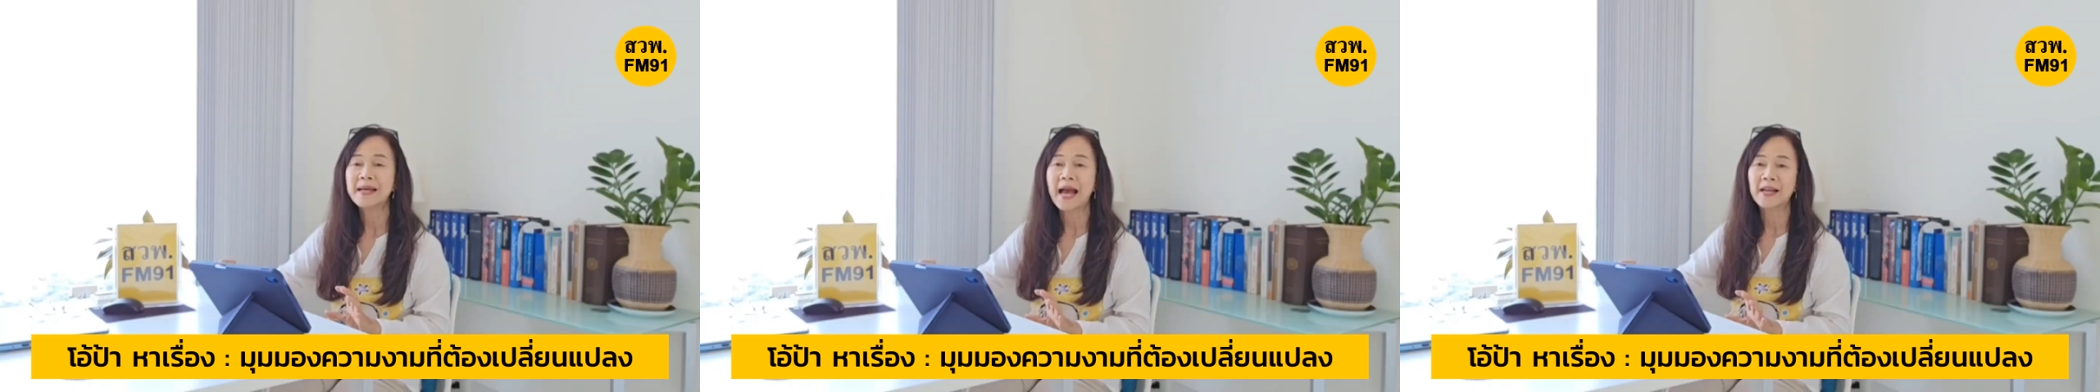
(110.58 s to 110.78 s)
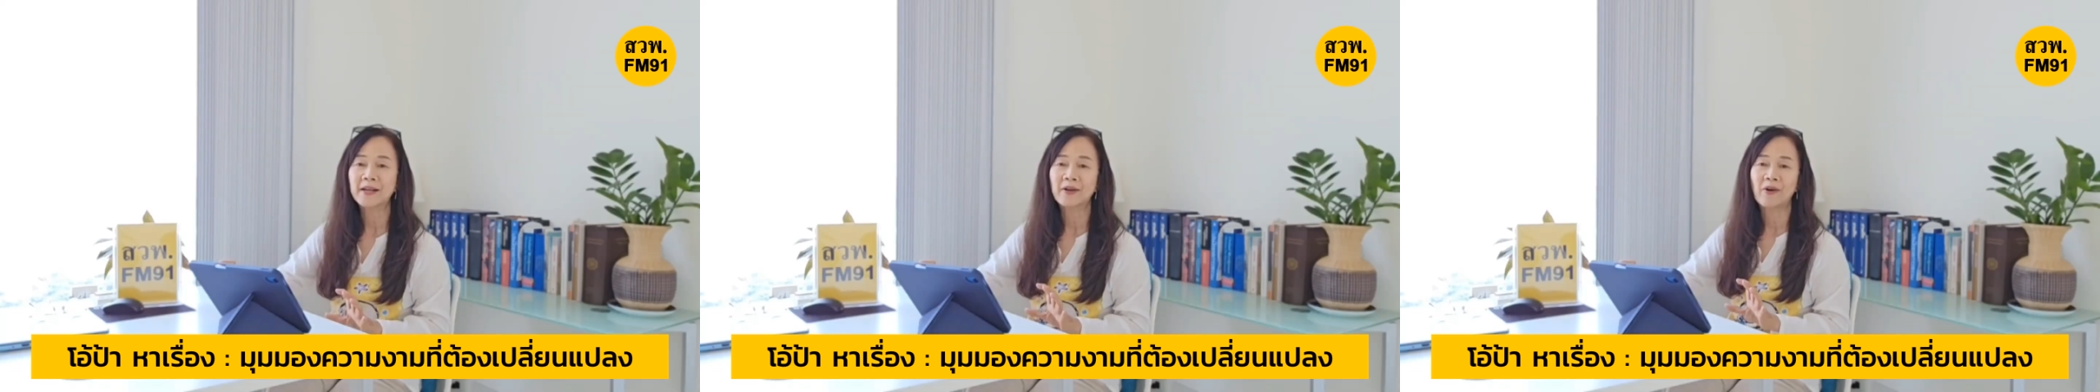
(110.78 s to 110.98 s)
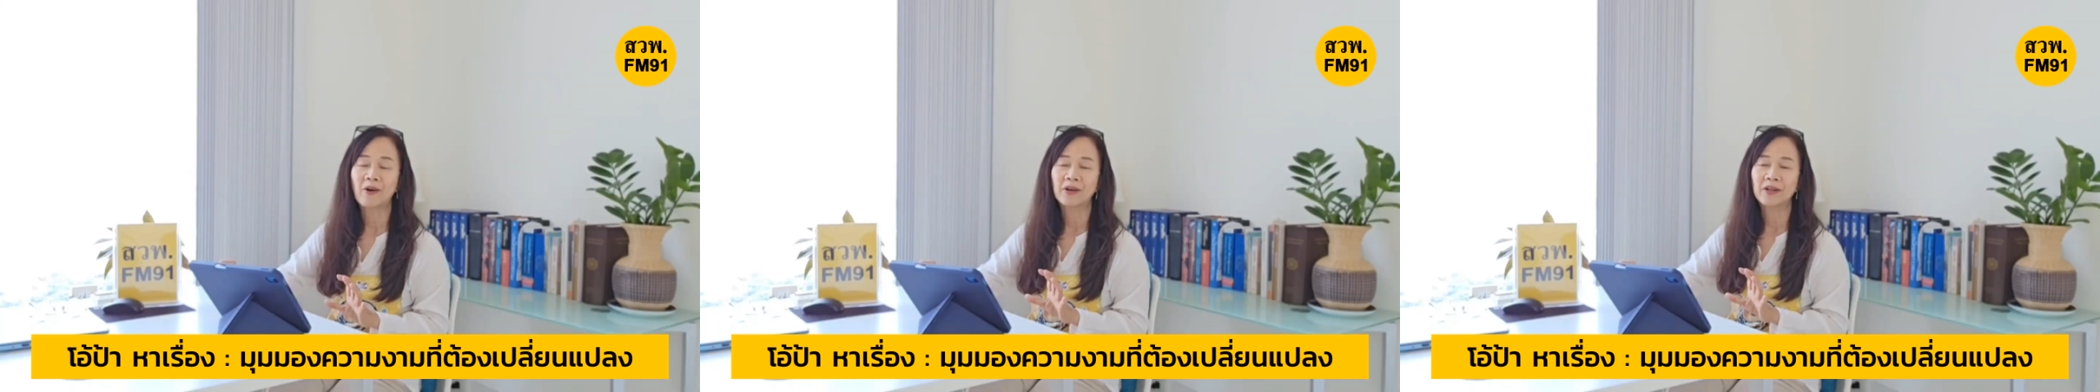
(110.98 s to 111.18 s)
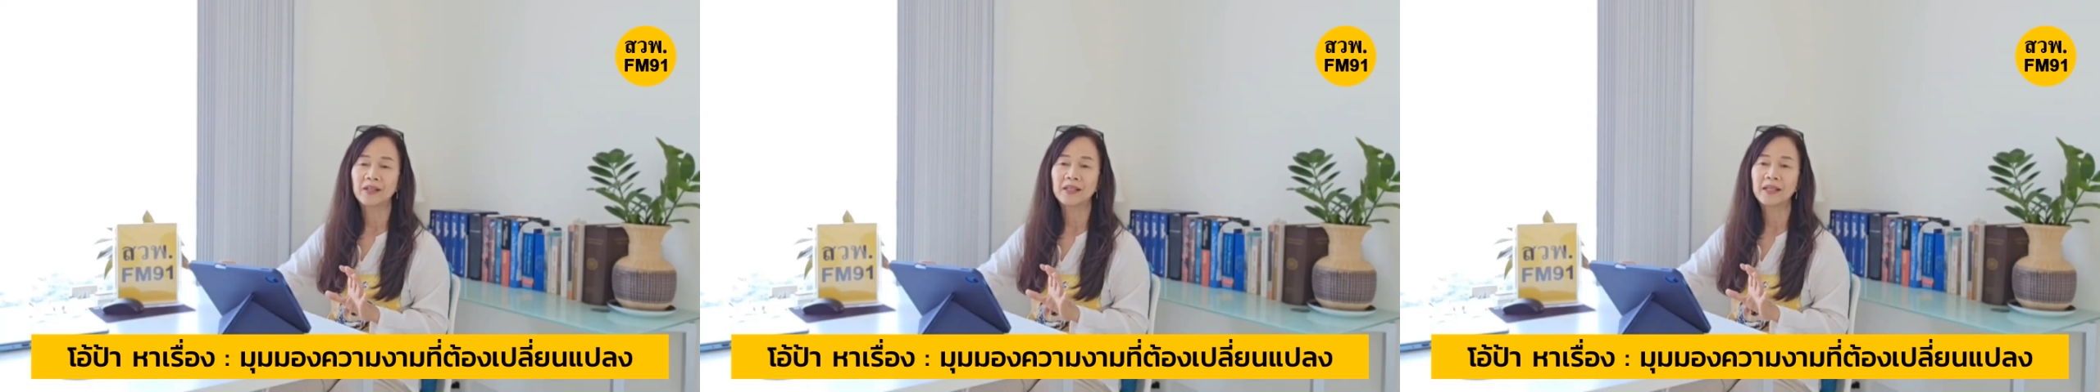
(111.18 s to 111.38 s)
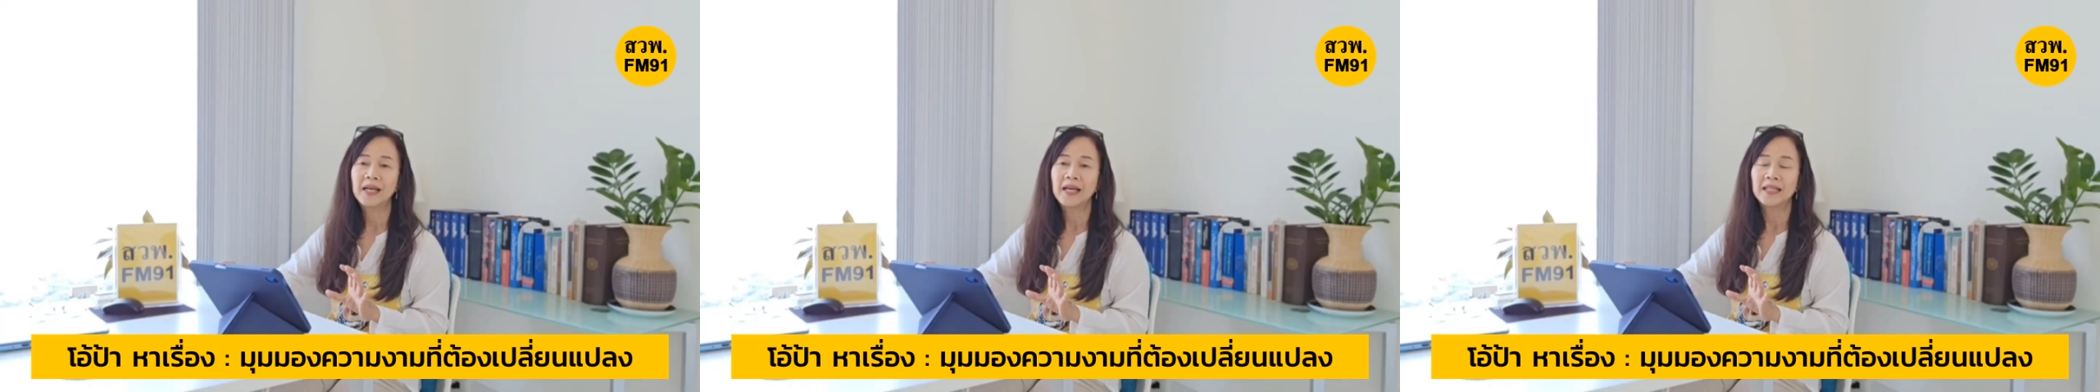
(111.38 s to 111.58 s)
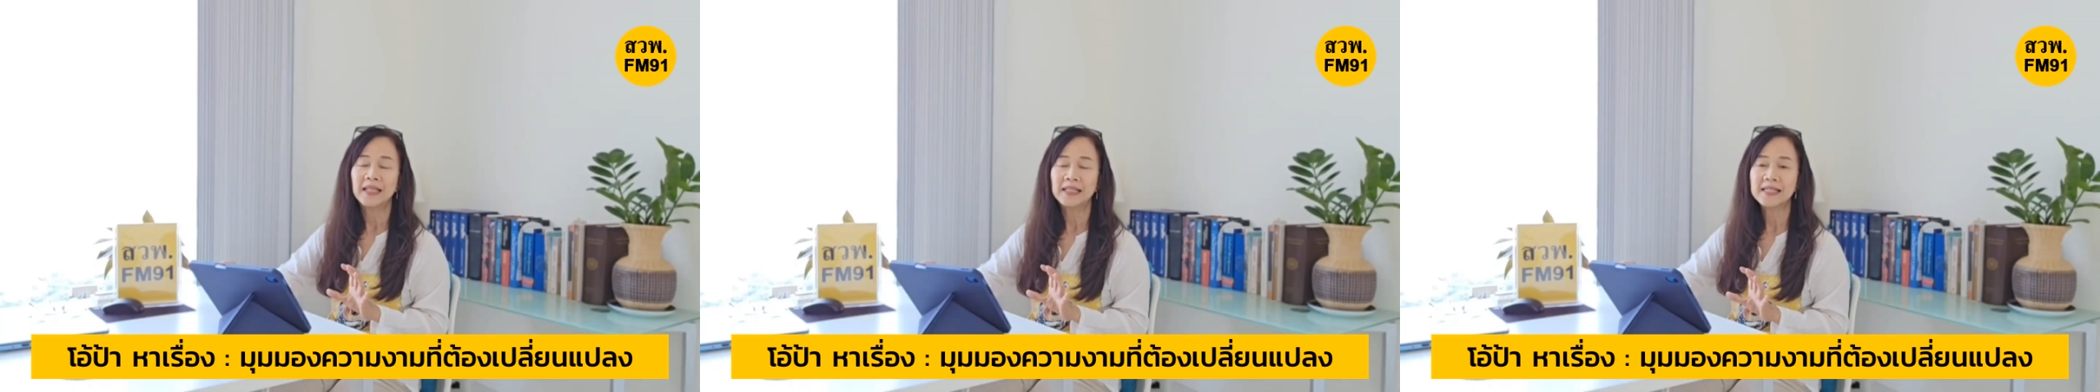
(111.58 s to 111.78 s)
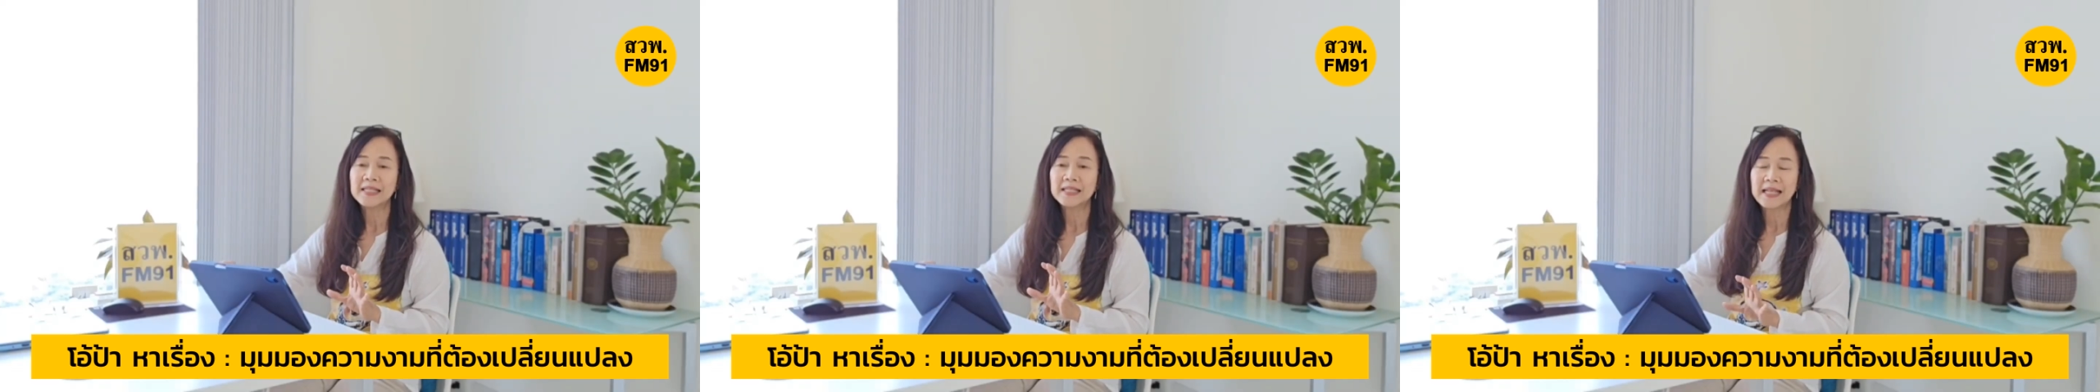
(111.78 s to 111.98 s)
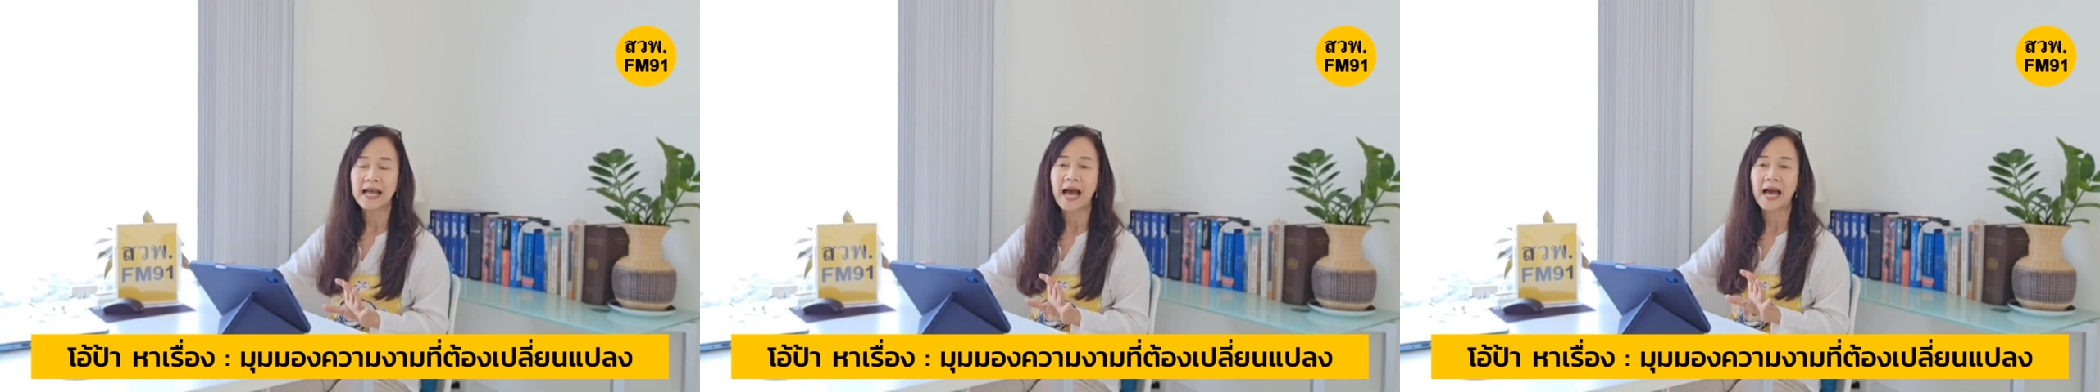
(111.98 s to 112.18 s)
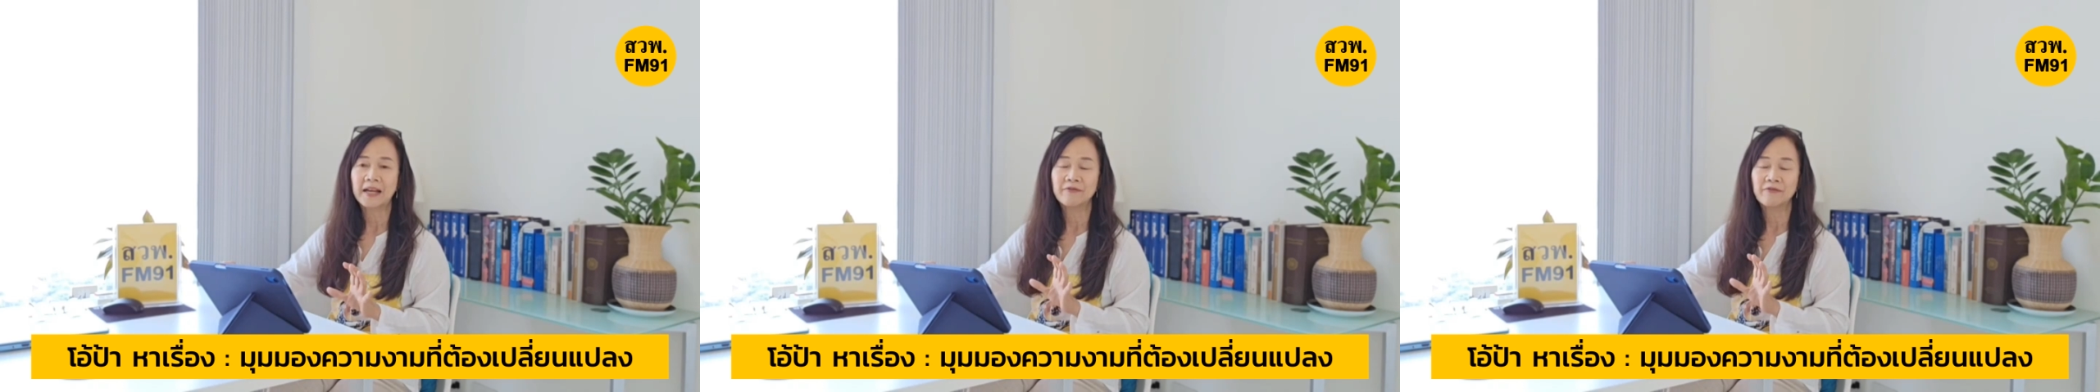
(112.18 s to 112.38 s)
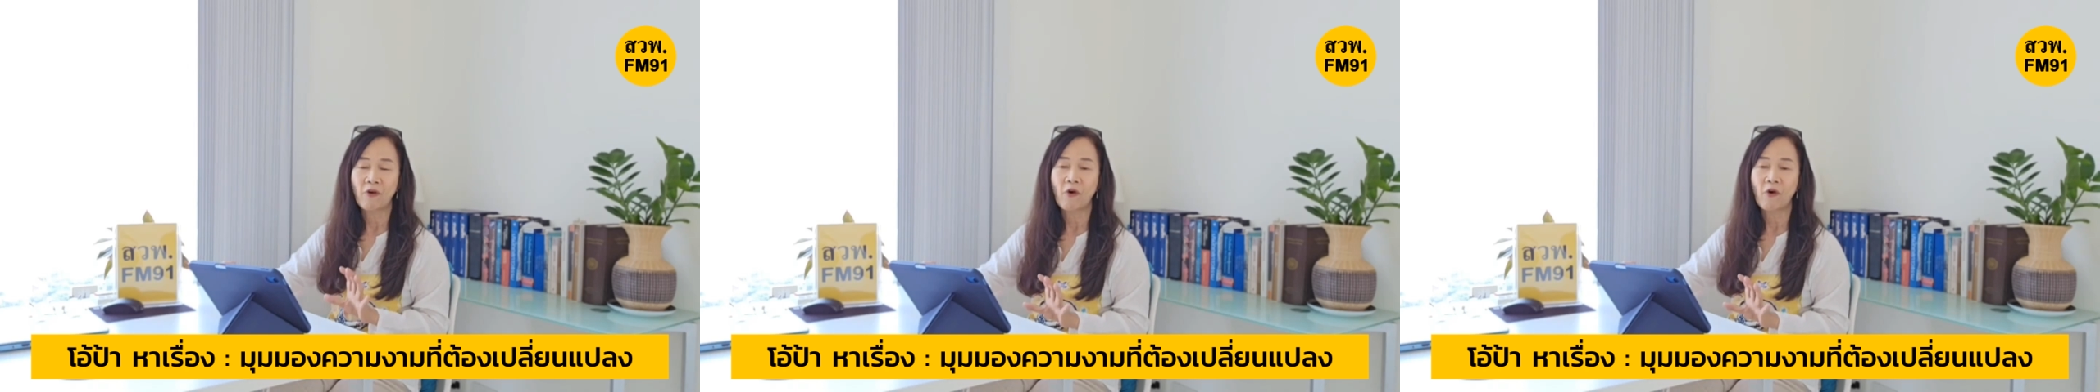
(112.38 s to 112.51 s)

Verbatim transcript: มงานของนิตยสาร